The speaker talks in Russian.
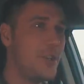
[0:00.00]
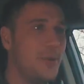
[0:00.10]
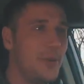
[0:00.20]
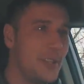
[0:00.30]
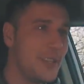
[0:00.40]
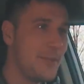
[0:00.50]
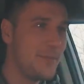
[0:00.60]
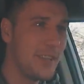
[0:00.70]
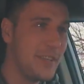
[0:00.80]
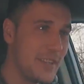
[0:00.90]
почему-то
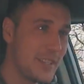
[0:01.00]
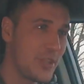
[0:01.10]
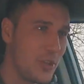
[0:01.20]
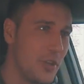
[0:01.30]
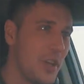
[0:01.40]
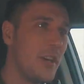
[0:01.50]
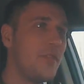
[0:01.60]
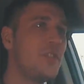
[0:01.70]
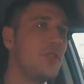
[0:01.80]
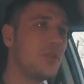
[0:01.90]
там не говорится, что он
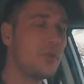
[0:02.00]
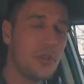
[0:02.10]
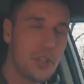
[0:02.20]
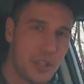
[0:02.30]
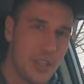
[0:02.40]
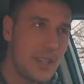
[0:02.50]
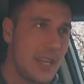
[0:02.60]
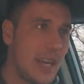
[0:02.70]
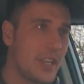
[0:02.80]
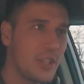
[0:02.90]
все точно
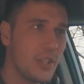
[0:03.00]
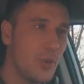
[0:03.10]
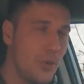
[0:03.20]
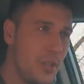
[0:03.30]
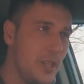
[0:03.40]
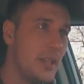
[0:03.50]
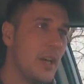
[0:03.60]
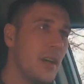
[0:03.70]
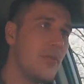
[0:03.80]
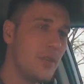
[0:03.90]
так же
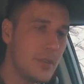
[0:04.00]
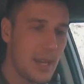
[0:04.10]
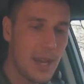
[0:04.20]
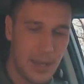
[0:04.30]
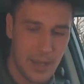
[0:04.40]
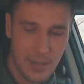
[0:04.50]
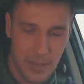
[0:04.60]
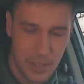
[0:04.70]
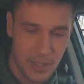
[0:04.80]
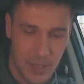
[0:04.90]
гудит. Вот реально, я
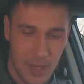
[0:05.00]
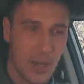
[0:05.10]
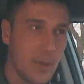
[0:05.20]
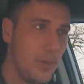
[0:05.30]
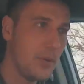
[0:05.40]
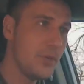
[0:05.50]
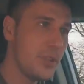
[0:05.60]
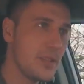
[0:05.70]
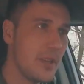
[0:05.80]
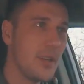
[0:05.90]
не знаю, сейчас
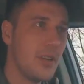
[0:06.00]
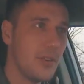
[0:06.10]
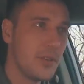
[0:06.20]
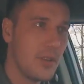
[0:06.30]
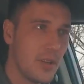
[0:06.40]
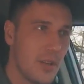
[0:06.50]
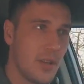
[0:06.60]
получится. Вот.